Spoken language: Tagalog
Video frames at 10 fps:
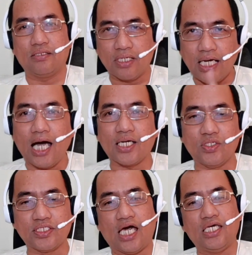
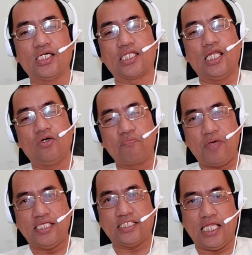magkakaroon tayo ng dalawang
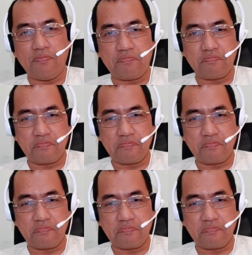payslip?